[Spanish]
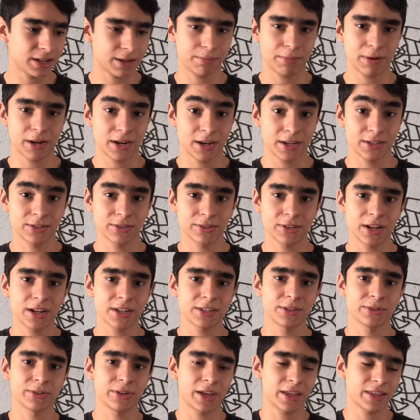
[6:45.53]
la planeación de las
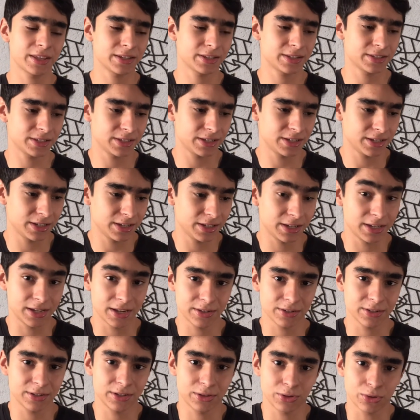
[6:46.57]
ciudades y,
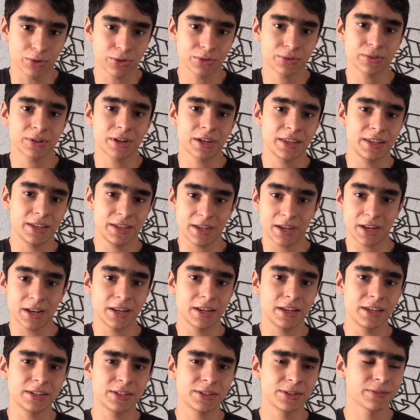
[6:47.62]
todo eso que dije al
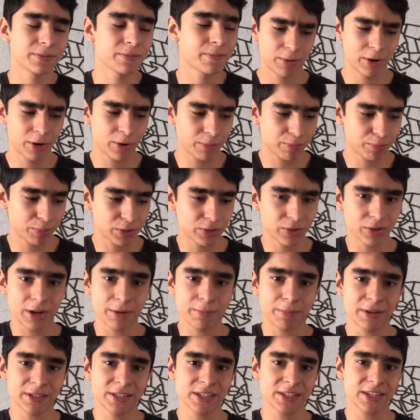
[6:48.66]
inicio? Bueno, pues lo
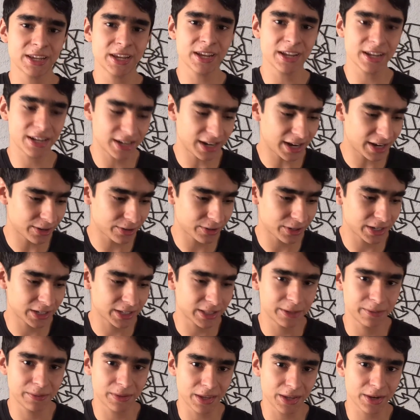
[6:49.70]
que pasa es que la
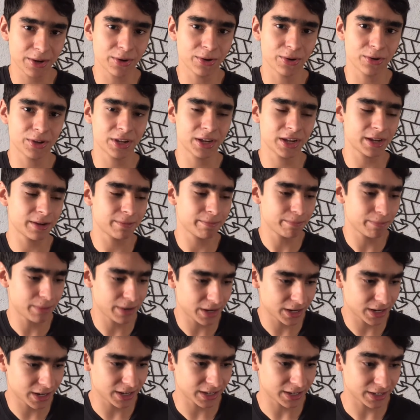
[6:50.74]
conectividad ecológica
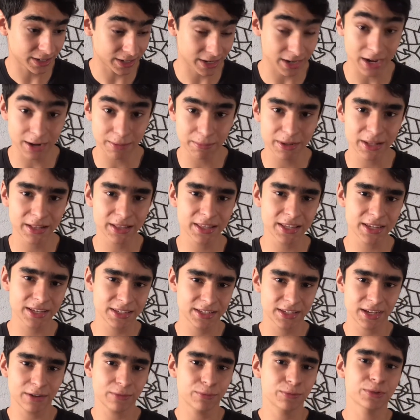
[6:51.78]
para que realmente
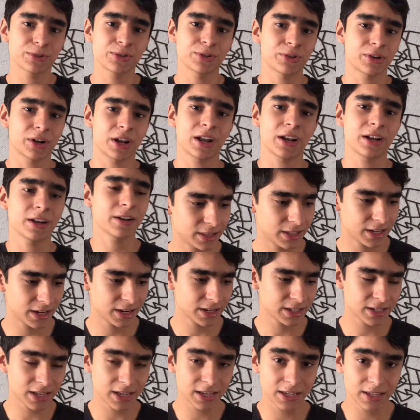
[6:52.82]
sea funcional
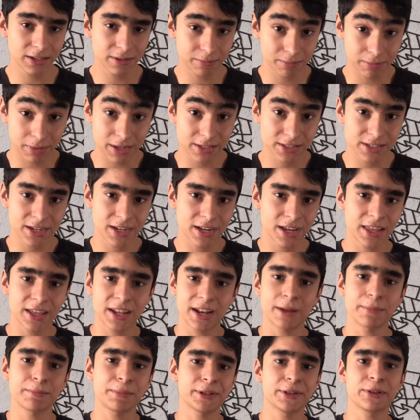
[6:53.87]
tiene que ir más allá
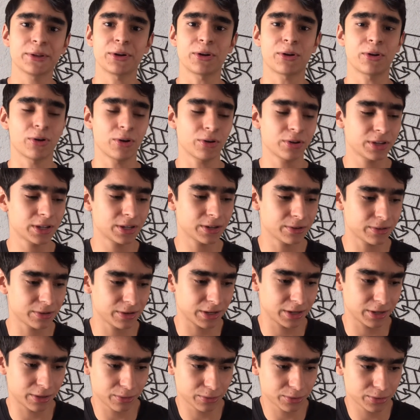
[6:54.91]
del ámbito ecológico,
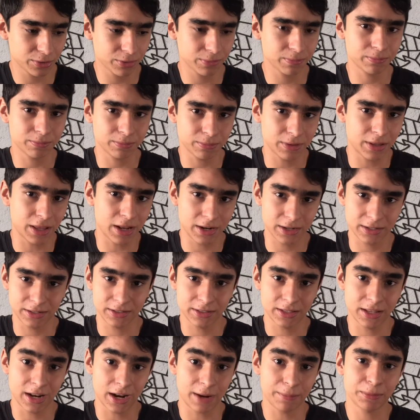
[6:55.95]
incluso
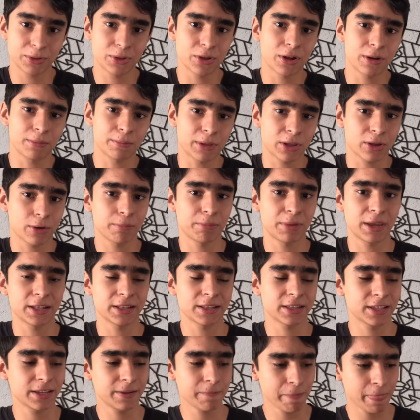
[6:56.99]
del ámbito del medio
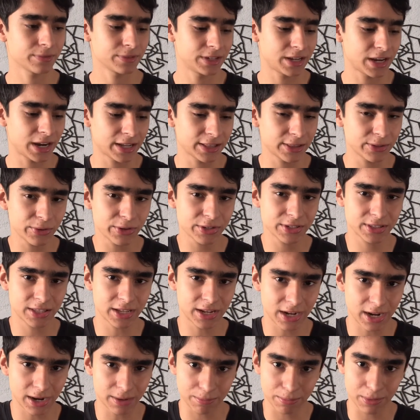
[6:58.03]
ambiente llegando hasta
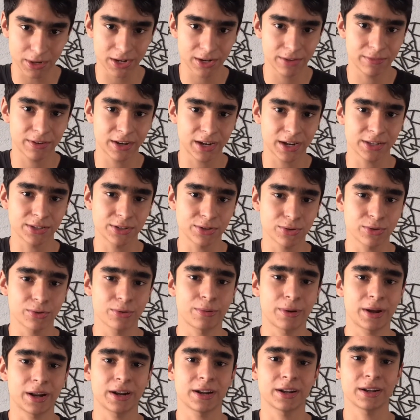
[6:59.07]
la planificación
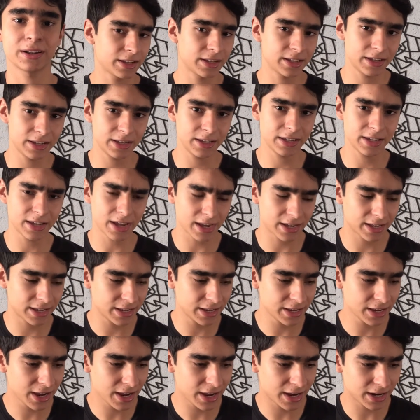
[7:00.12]
urbana. Y, aquí